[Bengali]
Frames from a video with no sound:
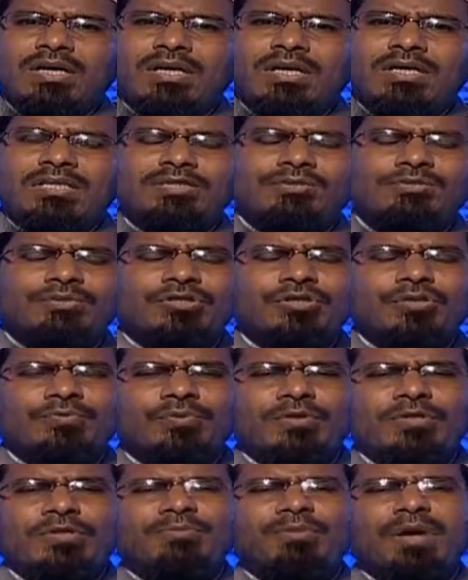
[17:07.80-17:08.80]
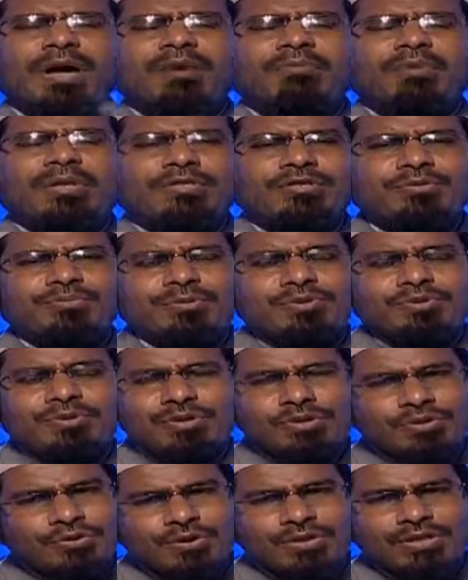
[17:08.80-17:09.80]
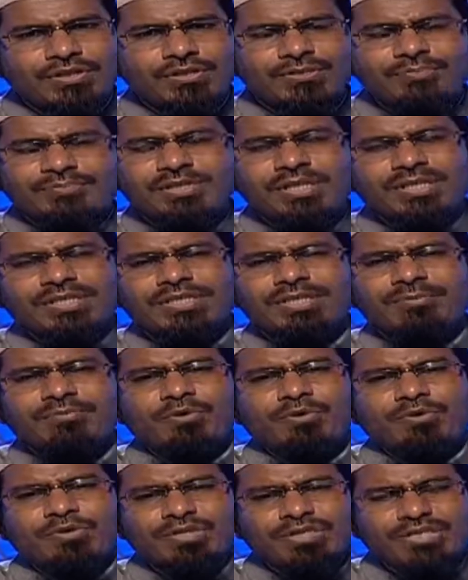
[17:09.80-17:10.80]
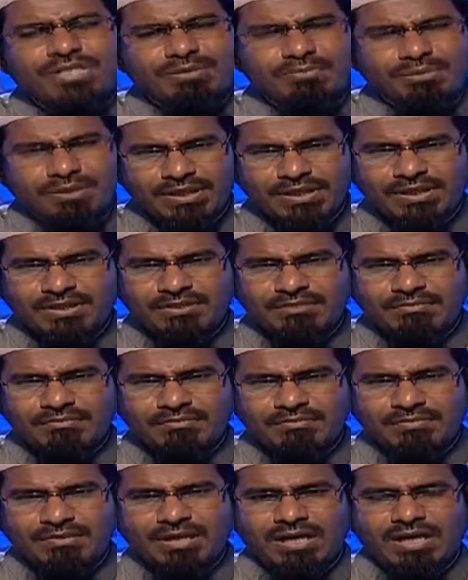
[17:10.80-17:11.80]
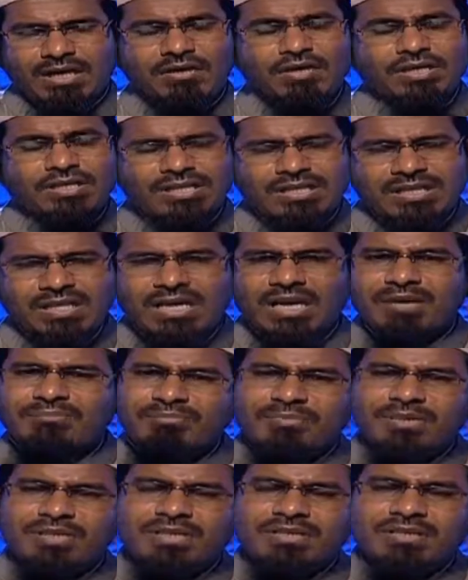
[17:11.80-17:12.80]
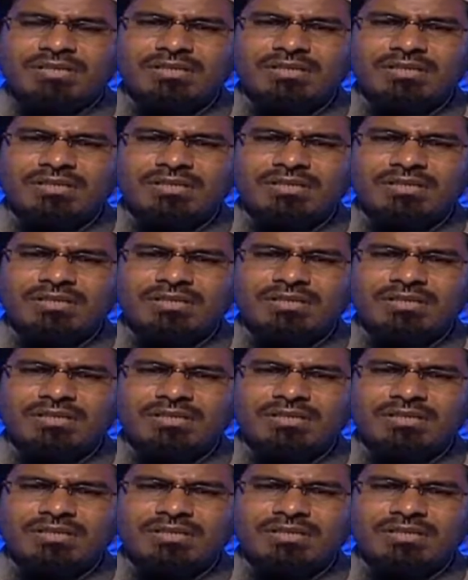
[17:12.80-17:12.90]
এই সমস্ত প্রতিমা বা ছবি তৈরি করে সবচেয়ে আজকে বড় যেটি আমাদের আরো একটি খারাপ দিক